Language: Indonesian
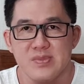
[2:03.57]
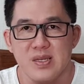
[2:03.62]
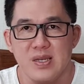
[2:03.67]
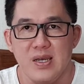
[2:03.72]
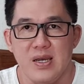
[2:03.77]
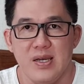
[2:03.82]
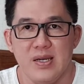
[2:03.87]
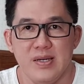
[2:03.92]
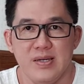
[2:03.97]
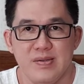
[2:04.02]

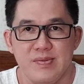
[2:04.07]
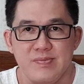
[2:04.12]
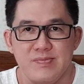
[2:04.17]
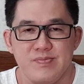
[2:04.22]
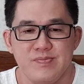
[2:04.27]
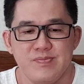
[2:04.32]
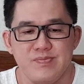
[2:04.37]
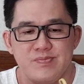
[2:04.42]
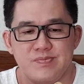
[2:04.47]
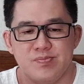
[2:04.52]
ya
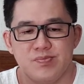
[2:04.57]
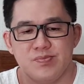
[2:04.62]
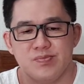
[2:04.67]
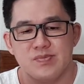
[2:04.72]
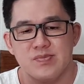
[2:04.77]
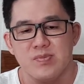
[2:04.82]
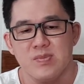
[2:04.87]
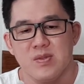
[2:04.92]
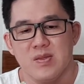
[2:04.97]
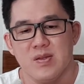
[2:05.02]

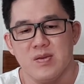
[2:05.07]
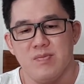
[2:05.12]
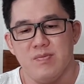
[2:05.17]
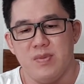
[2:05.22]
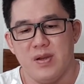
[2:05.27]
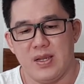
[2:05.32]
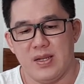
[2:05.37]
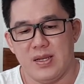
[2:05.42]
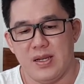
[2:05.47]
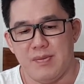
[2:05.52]

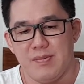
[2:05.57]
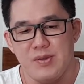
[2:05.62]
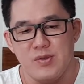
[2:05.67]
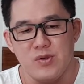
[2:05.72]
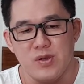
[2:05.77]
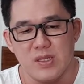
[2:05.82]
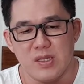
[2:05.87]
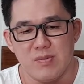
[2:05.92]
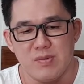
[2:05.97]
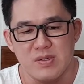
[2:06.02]
bagian dalamnya
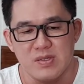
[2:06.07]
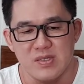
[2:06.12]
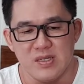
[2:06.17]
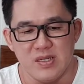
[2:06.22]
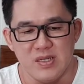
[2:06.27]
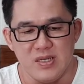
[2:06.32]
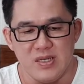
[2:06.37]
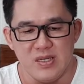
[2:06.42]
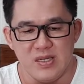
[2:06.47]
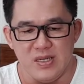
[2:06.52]
juga kita
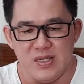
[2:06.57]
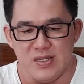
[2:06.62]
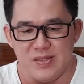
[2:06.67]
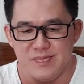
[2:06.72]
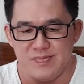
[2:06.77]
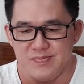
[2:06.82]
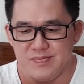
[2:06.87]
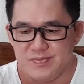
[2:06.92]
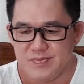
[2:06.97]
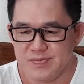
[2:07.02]
bersihin
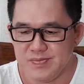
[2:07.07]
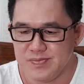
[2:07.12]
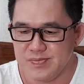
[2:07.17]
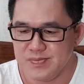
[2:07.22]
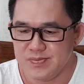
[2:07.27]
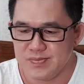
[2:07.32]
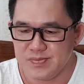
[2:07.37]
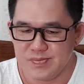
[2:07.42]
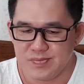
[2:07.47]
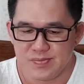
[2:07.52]

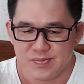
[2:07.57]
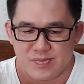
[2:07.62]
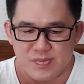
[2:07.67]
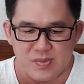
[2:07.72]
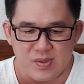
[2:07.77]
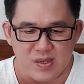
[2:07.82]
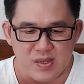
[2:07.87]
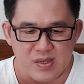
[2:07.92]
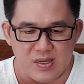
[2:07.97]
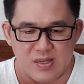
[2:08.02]

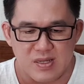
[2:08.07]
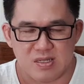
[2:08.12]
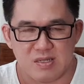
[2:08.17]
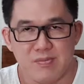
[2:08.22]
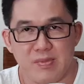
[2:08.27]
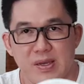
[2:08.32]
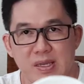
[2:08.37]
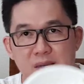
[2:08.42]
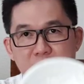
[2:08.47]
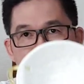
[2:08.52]
jadi
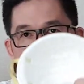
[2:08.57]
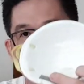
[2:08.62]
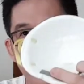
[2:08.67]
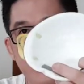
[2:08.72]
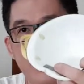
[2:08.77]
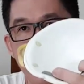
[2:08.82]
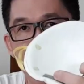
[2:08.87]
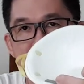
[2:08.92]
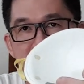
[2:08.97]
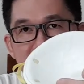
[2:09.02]
sebaiknya bagian
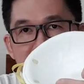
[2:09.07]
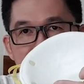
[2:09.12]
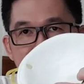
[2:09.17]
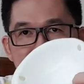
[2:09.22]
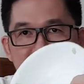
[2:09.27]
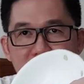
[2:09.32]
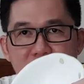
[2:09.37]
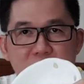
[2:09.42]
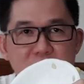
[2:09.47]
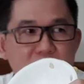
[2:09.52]
dalam
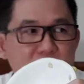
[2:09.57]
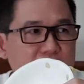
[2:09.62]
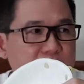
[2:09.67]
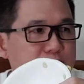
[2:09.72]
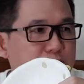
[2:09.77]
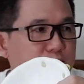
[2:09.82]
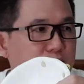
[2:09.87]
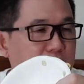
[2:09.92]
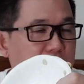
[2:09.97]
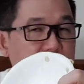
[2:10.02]
ini kita
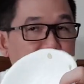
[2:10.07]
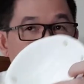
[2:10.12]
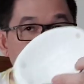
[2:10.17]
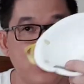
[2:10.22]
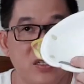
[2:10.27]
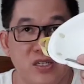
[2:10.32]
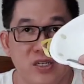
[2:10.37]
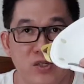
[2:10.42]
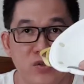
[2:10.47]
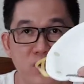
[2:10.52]
menggunakan
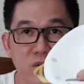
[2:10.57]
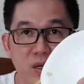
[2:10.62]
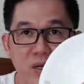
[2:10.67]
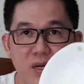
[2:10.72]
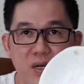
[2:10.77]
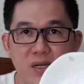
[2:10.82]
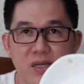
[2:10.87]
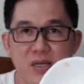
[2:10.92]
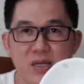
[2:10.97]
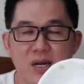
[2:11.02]
tisu
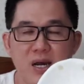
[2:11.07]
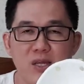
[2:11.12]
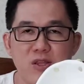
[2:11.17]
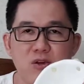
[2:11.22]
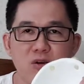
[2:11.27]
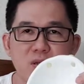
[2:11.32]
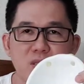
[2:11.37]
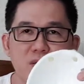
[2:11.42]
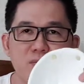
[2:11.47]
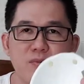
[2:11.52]
ya
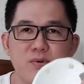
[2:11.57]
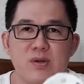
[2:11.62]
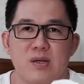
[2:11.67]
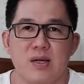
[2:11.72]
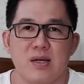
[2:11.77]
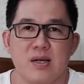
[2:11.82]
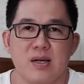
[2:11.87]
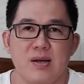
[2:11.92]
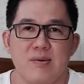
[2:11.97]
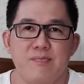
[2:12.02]
atau kita
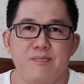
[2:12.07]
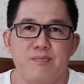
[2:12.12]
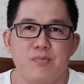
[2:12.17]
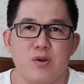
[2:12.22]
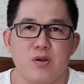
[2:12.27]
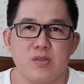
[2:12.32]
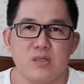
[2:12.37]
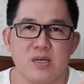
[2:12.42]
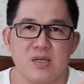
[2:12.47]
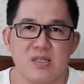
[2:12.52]
menggunakan
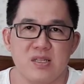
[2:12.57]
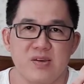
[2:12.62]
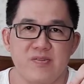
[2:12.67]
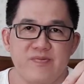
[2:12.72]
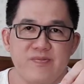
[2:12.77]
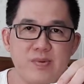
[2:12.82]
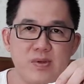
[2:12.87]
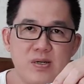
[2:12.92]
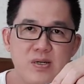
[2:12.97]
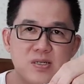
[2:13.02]

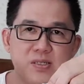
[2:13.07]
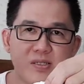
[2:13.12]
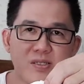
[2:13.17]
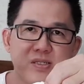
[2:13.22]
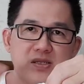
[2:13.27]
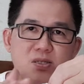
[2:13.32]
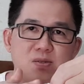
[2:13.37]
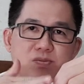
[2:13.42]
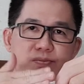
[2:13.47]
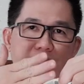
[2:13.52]
protective
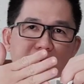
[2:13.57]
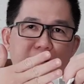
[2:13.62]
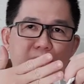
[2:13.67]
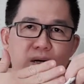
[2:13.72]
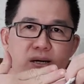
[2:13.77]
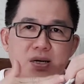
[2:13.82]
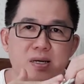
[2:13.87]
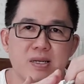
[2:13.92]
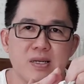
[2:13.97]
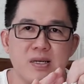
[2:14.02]
plus
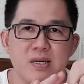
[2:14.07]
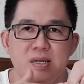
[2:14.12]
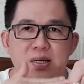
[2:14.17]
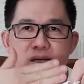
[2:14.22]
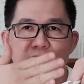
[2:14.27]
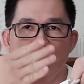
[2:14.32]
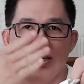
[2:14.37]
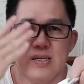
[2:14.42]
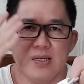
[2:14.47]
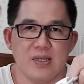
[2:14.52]
biar
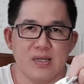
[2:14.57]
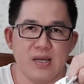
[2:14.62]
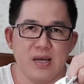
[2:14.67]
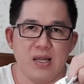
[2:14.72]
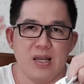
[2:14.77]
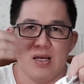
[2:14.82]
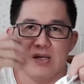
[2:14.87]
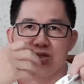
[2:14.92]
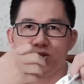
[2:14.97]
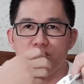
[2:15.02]
nggak
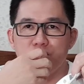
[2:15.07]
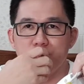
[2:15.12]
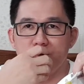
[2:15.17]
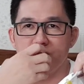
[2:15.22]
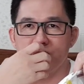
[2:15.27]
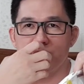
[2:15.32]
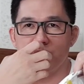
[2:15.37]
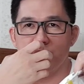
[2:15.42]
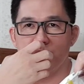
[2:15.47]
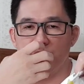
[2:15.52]

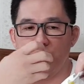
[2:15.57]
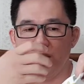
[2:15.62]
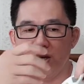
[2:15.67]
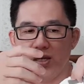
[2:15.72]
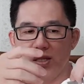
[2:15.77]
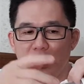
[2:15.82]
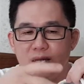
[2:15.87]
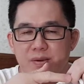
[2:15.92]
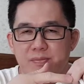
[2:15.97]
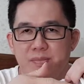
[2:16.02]
langsung ludah
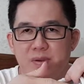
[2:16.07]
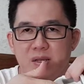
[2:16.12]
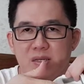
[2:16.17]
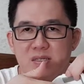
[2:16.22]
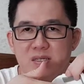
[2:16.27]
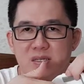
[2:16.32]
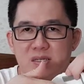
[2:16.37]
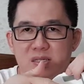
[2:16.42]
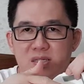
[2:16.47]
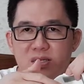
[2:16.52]
kita nempel ke
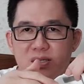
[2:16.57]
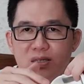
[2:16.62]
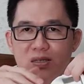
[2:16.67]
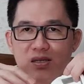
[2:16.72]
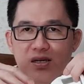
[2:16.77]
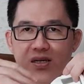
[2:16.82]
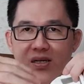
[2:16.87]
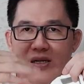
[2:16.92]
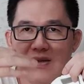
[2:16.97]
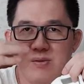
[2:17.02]
sini
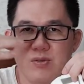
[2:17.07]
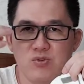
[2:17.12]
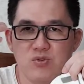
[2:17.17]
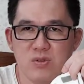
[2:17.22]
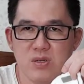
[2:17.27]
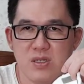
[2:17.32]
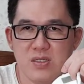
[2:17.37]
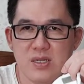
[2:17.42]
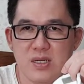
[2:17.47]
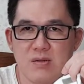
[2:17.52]
jadi lebih
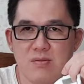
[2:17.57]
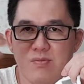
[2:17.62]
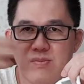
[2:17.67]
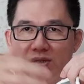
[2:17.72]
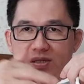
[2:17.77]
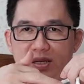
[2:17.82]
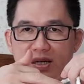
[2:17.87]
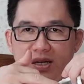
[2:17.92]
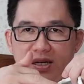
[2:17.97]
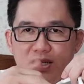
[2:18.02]
susah cara
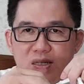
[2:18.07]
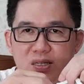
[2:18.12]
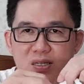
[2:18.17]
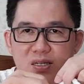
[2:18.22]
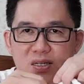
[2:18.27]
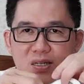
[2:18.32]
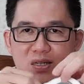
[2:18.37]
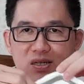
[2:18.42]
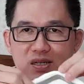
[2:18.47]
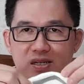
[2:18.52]

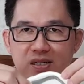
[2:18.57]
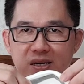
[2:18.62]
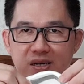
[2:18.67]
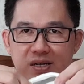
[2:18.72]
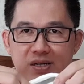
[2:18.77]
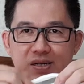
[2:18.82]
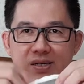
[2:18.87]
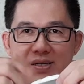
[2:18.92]
membersihkannya ya